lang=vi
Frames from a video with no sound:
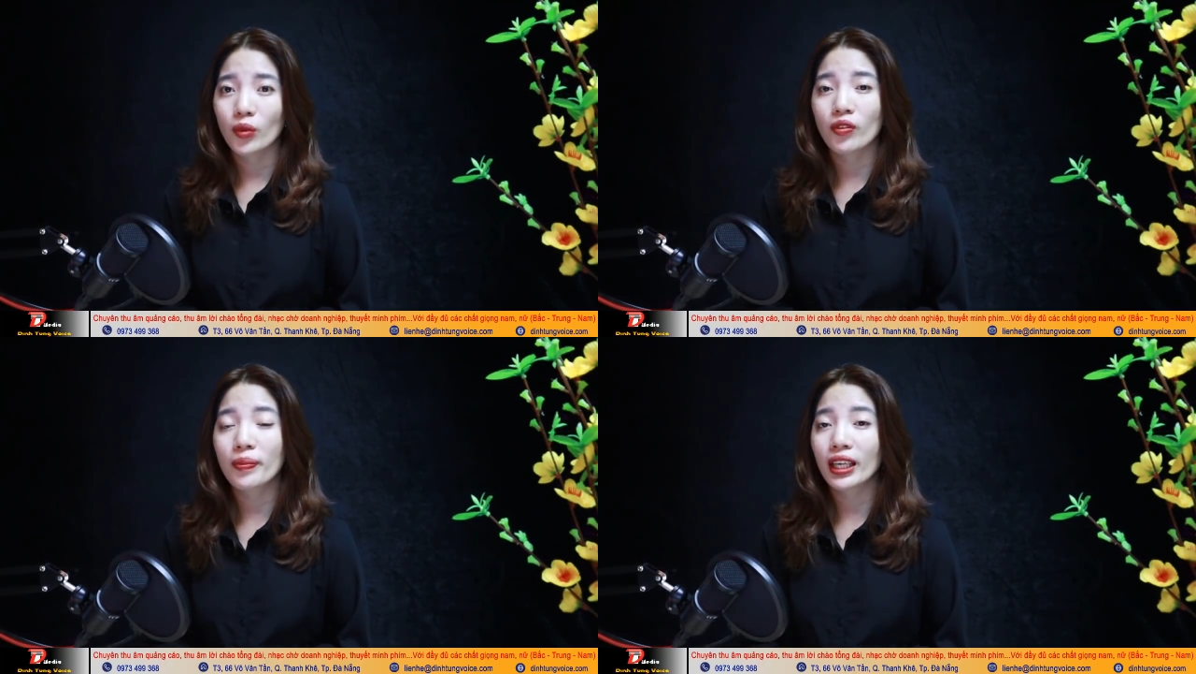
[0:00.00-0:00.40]

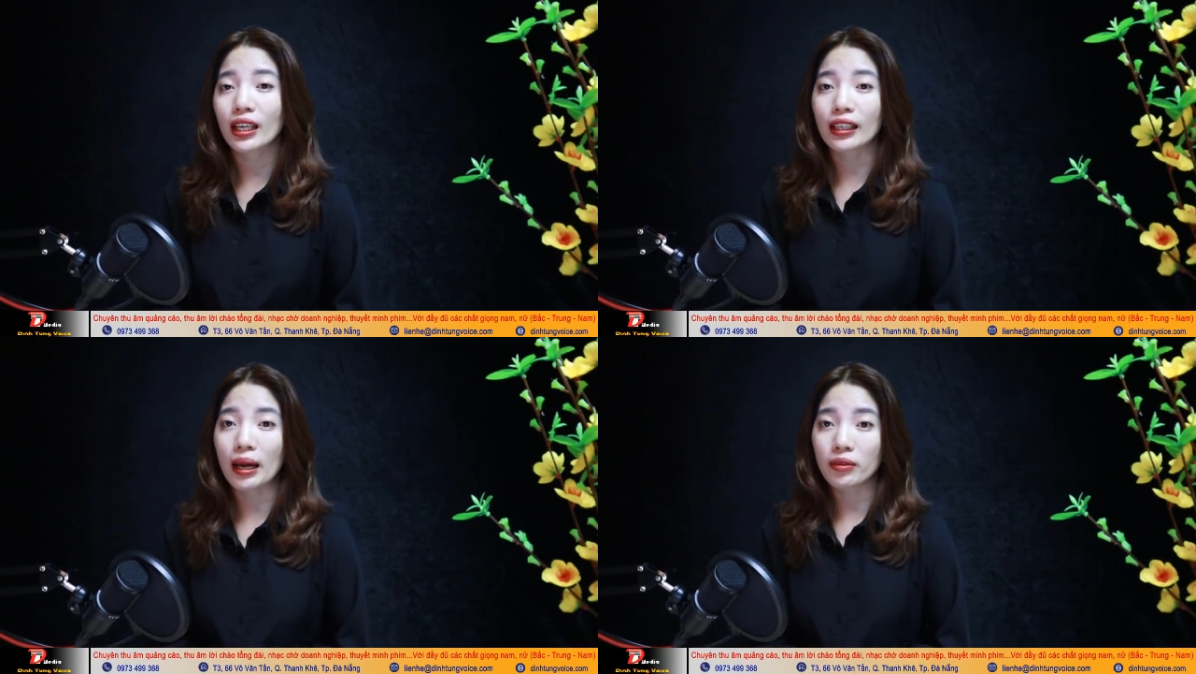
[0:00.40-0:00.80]
Bởi vì mình
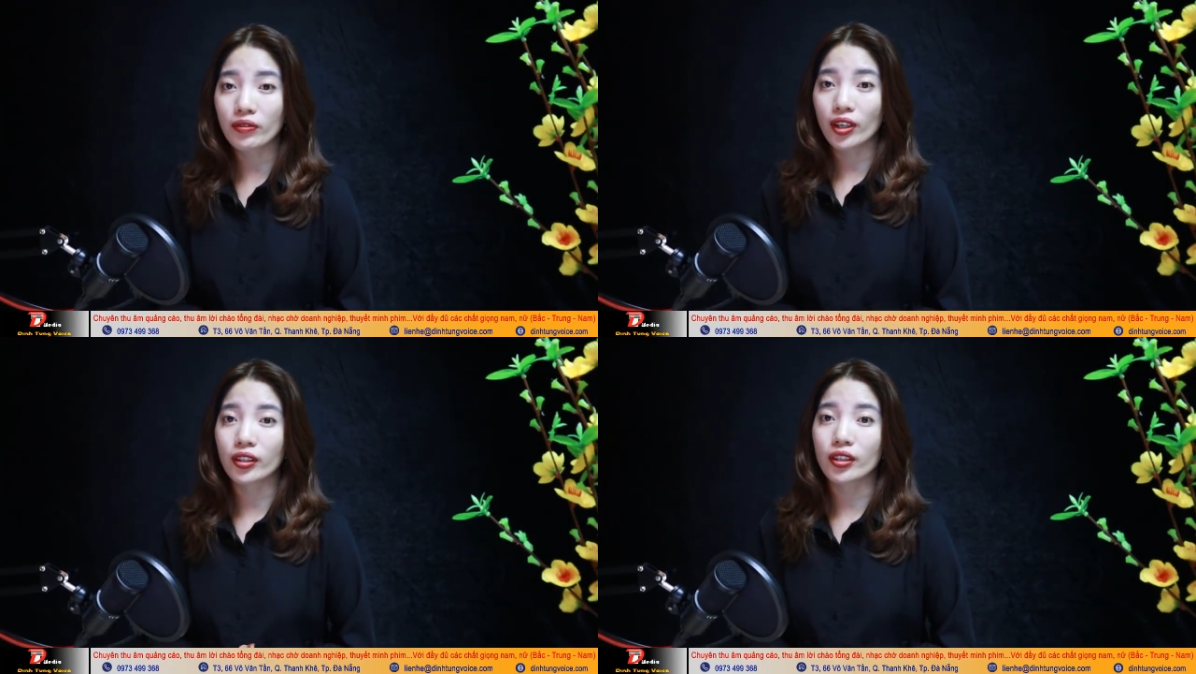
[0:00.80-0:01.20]
càng làm như
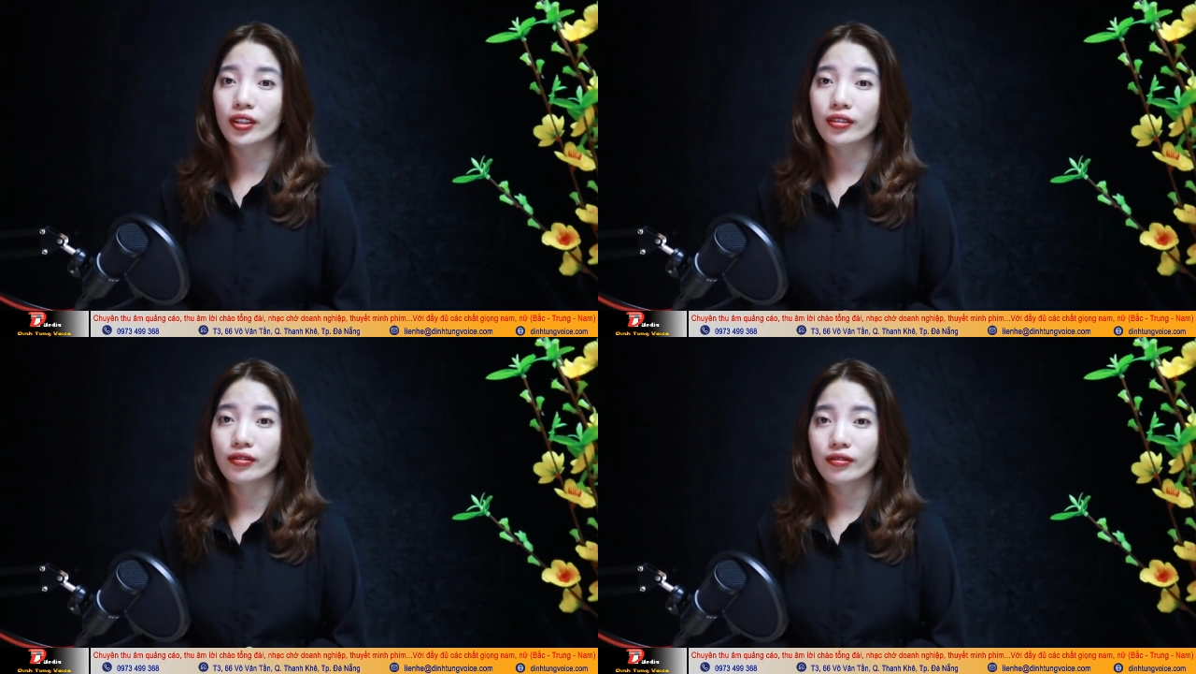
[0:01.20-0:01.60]
vậy
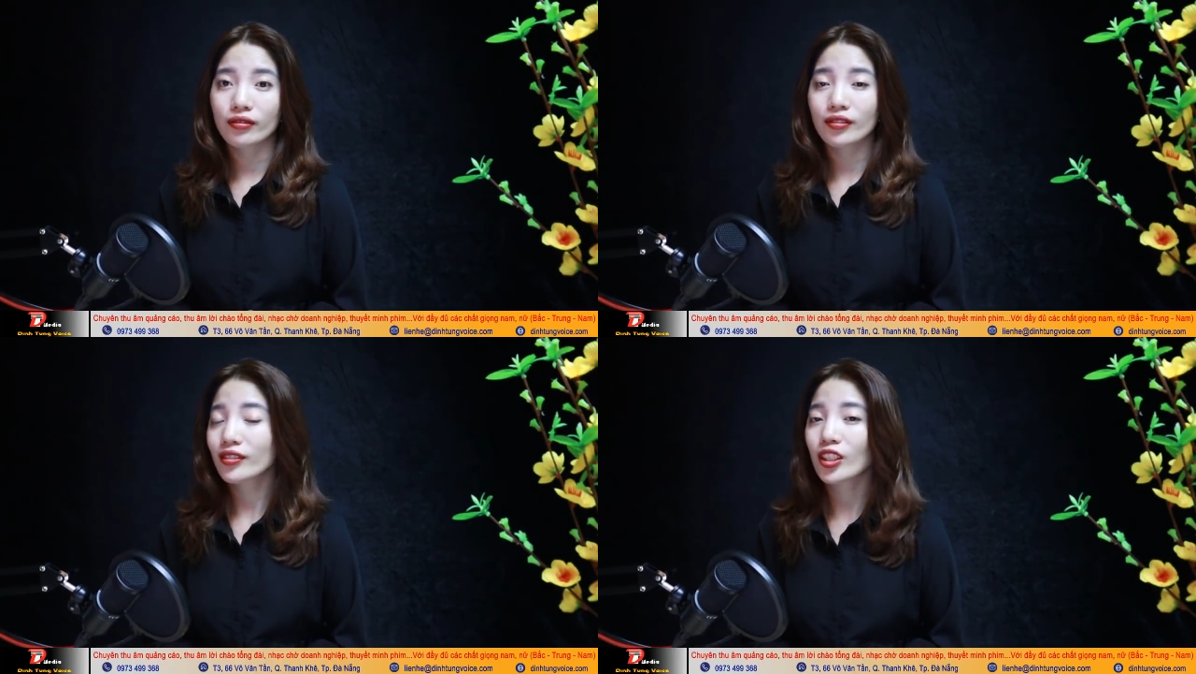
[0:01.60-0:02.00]
thì
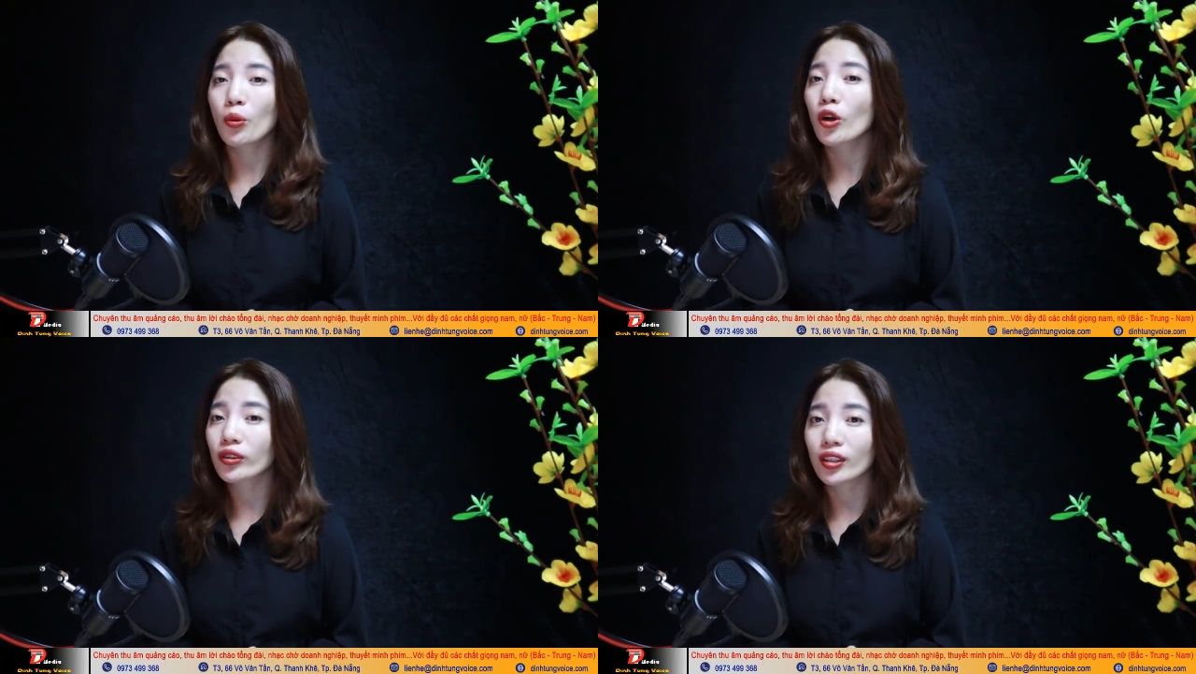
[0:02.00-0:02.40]

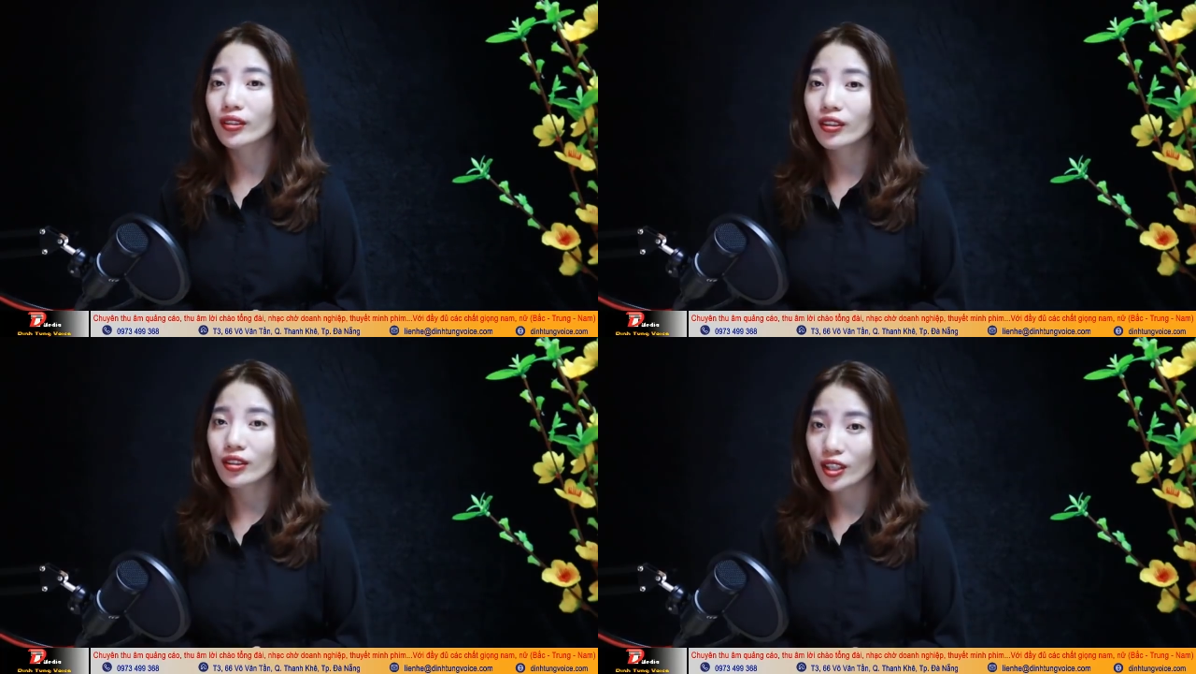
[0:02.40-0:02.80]
không có
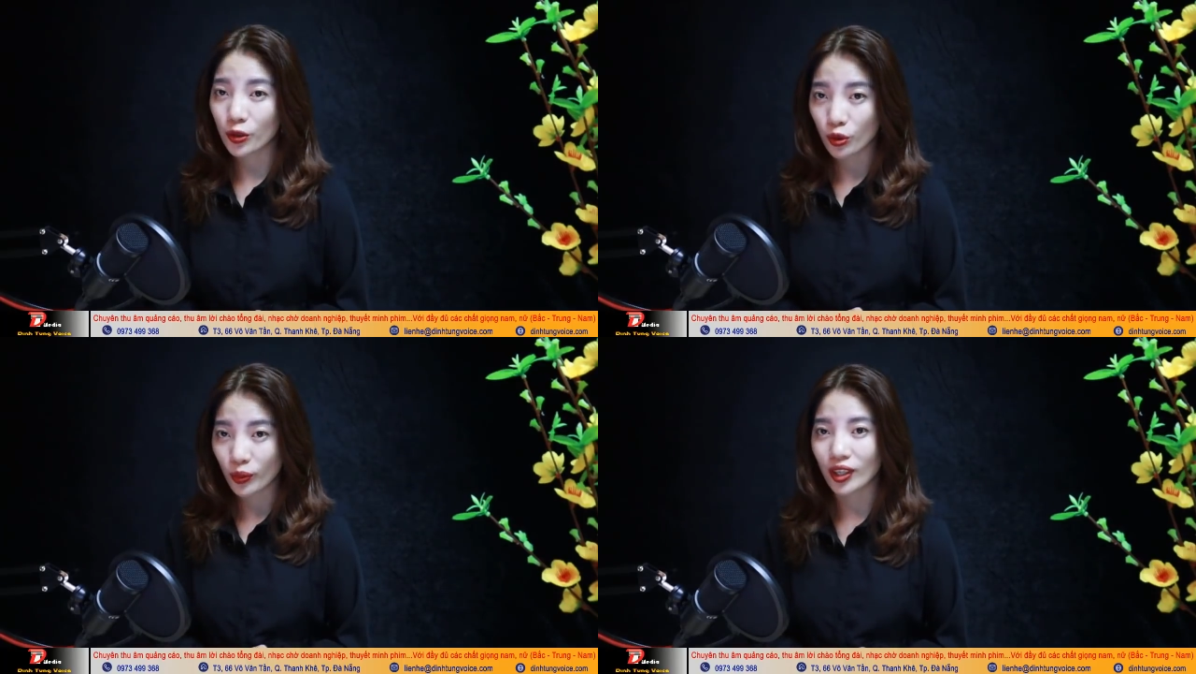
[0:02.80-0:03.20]
tình thương
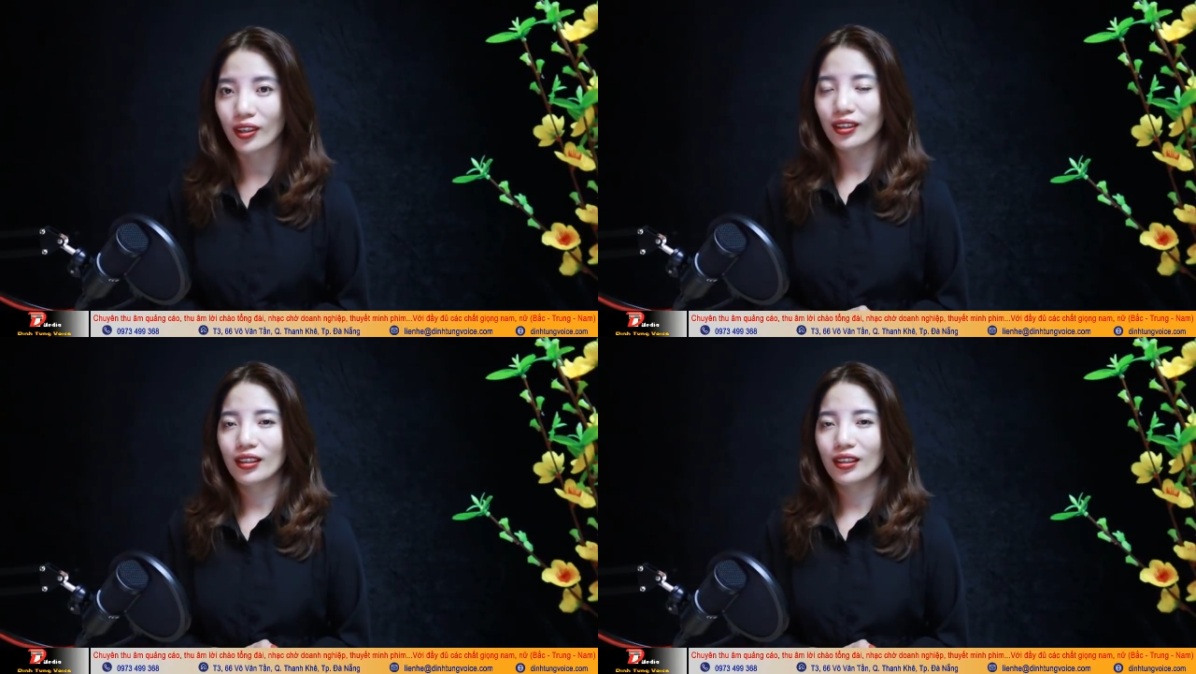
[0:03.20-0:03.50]
dành cho mình.